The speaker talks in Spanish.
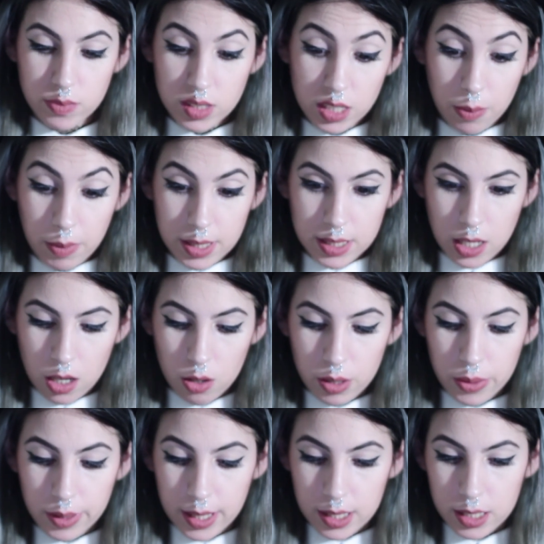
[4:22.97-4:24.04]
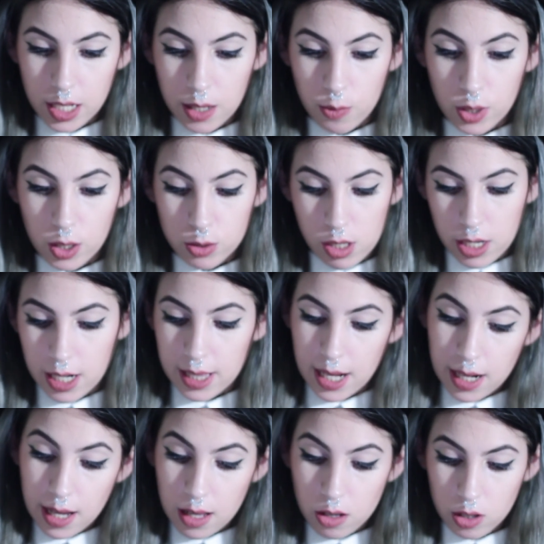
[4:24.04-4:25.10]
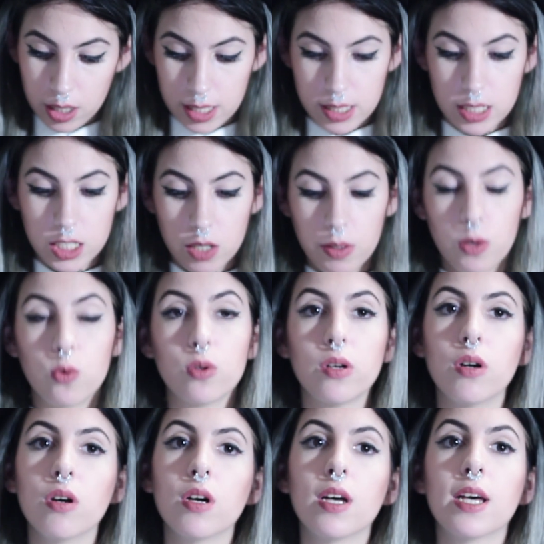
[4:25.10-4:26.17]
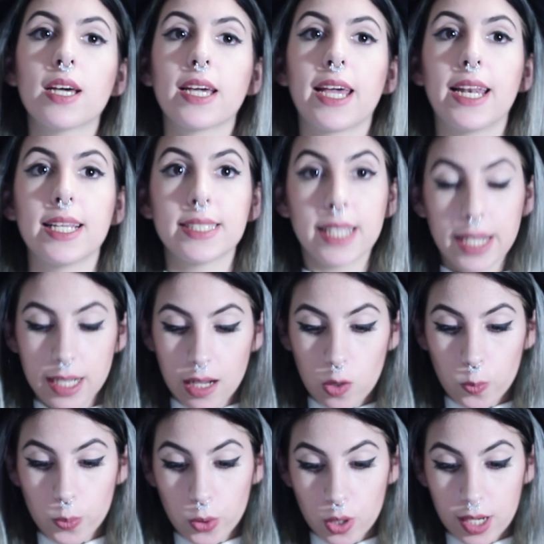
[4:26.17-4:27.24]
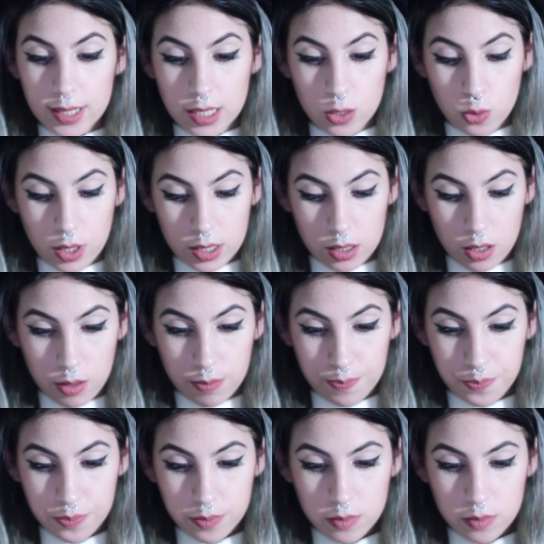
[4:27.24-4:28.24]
demasiado vibrante, voy a usar el de al lado que es H1 que le saca un poco la saturación.